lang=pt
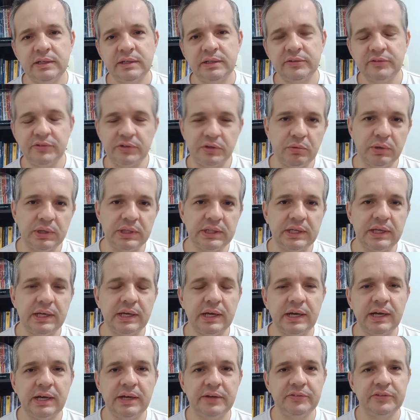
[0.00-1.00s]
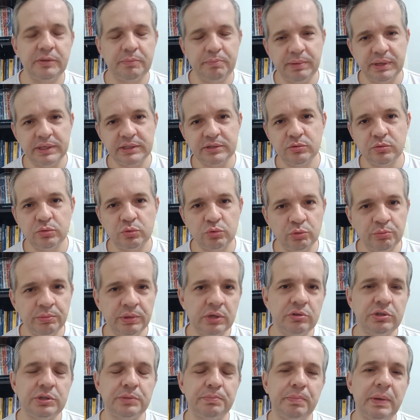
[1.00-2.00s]
50 reais, depende do
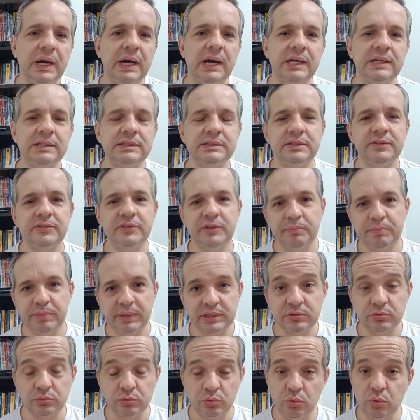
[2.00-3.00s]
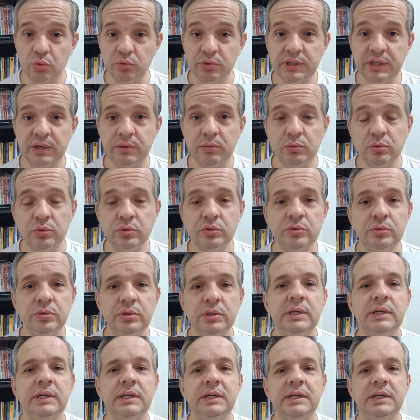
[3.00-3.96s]
número de páginas, depende do conteúdo,